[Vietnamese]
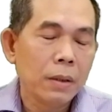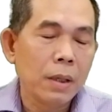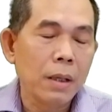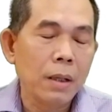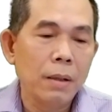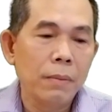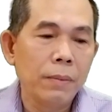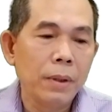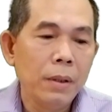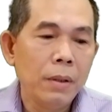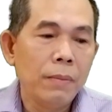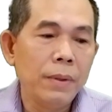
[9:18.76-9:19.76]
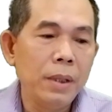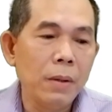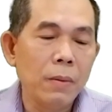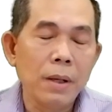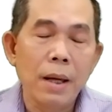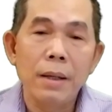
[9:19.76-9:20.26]
ta ví
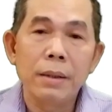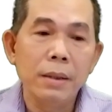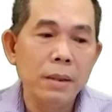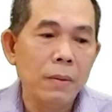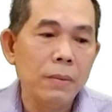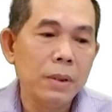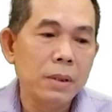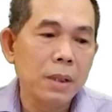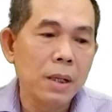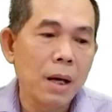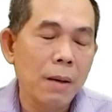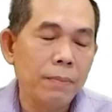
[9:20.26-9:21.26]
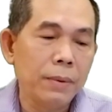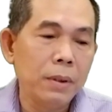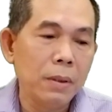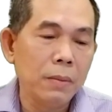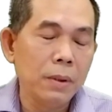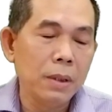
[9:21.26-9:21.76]
dụ lại thí dụ như trường hợp
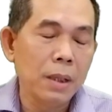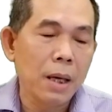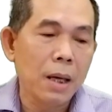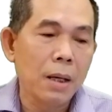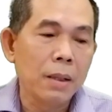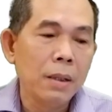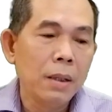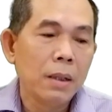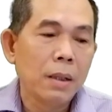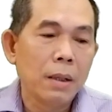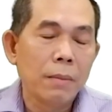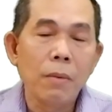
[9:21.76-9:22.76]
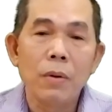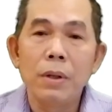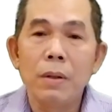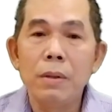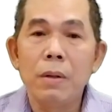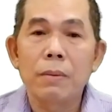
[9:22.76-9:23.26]
thí dụ như là à, bộ
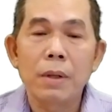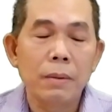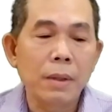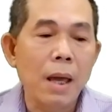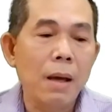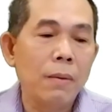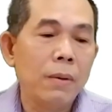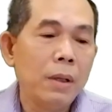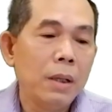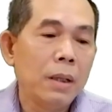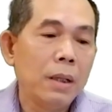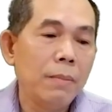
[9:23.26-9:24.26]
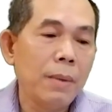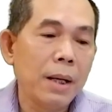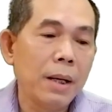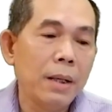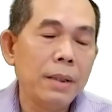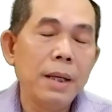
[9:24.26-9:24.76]
giáo dục đào tạo khi mà
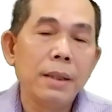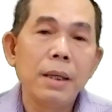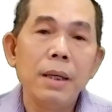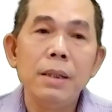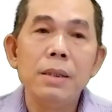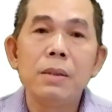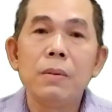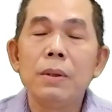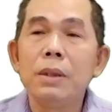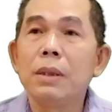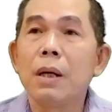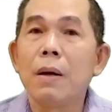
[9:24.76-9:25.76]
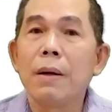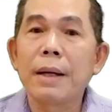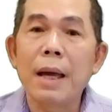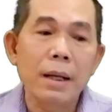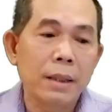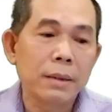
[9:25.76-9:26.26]
gửi đề thi xuống cho
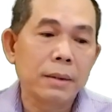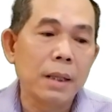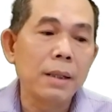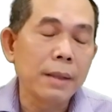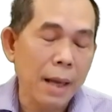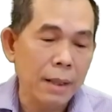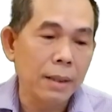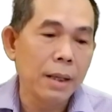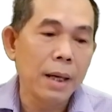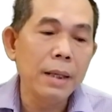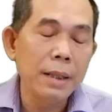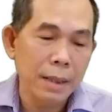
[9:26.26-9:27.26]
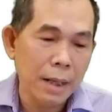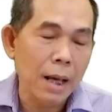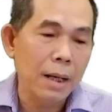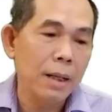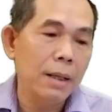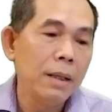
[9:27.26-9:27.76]
các tỉnh thành để in
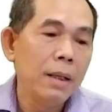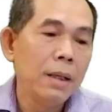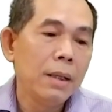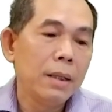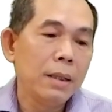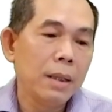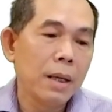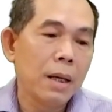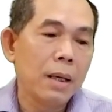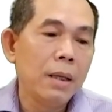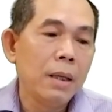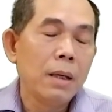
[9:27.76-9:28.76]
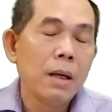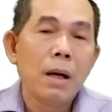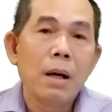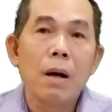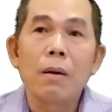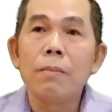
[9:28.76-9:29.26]
ra đó thì à,
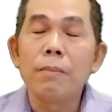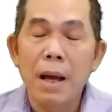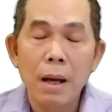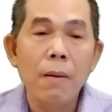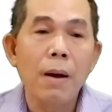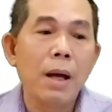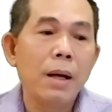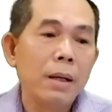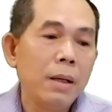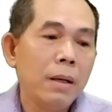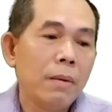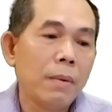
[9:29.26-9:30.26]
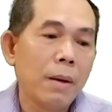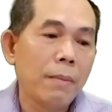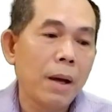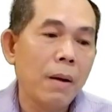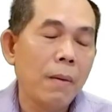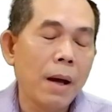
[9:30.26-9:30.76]
họ cũng mã hóa và
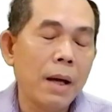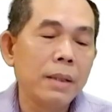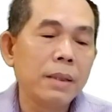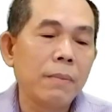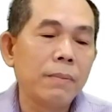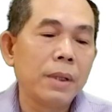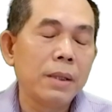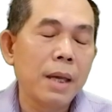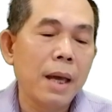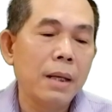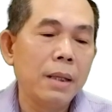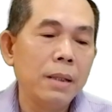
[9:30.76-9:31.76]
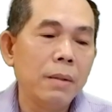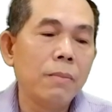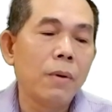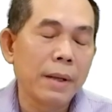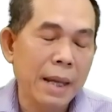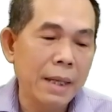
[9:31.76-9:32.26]
mã hóa trong thời gian thí dụ
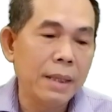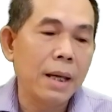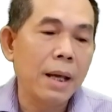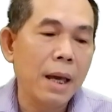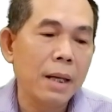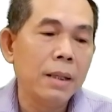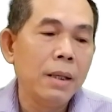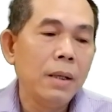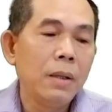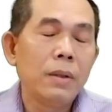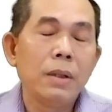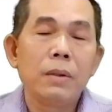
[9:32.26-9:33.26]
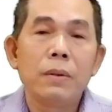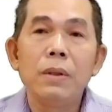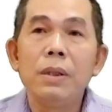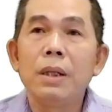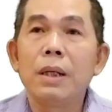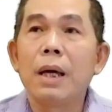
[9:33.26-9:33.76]
một ngày chẳng hạn thì
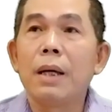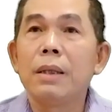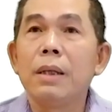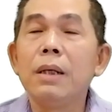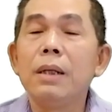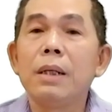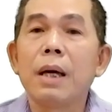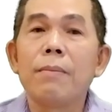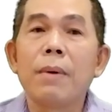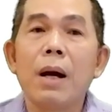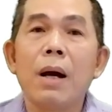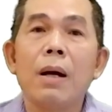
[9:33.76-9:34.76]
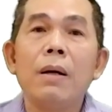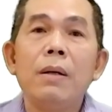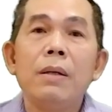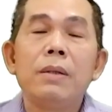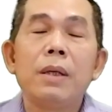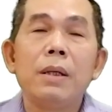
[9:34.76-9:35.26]
tuy nhiên là những người nào mà
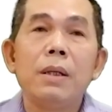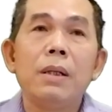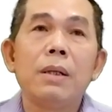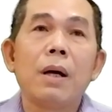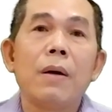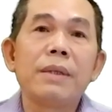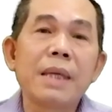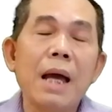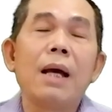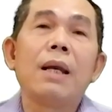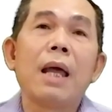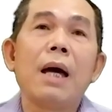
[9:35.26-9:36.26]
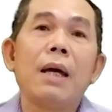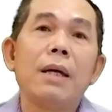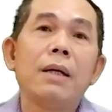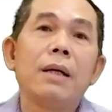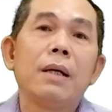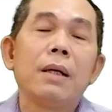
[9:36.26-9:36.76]
trên đường họ chặn lại
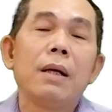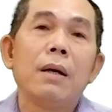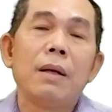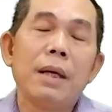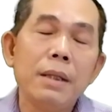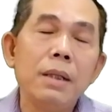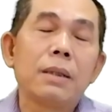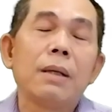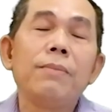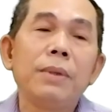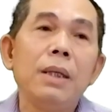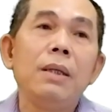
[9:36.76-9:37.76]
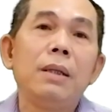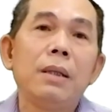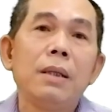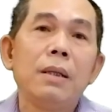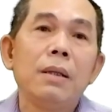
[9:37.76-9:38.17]
họ lấy được thông tin